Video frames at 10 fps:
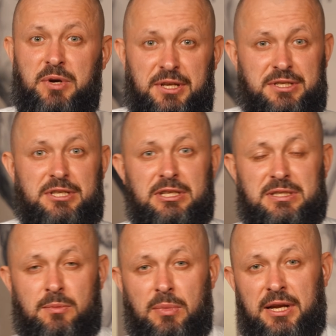
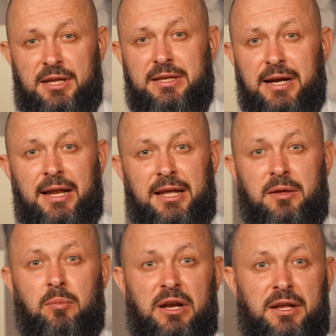поясница болит,
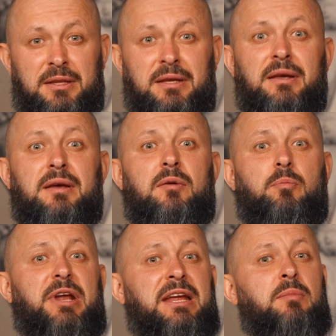колено болит –
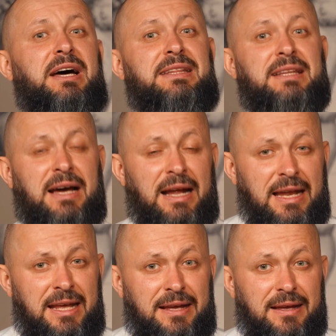
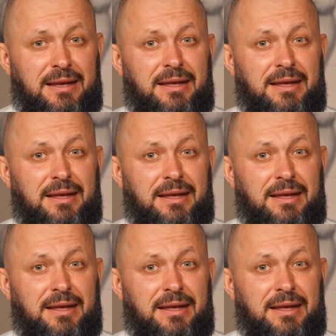примотали.